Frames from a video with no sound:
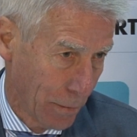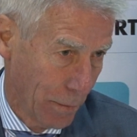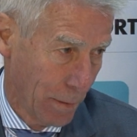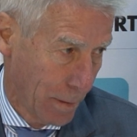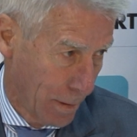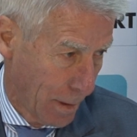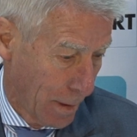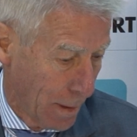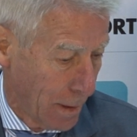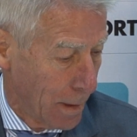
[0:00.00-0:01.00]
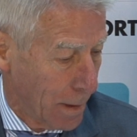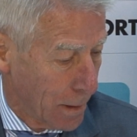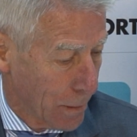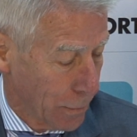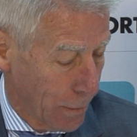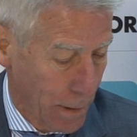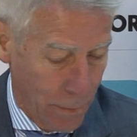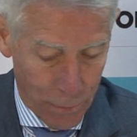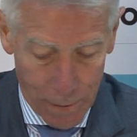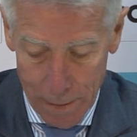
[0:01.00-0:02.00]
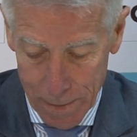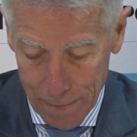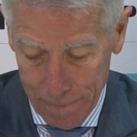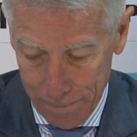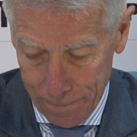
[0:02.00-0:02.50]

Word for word: но что есть, то есть.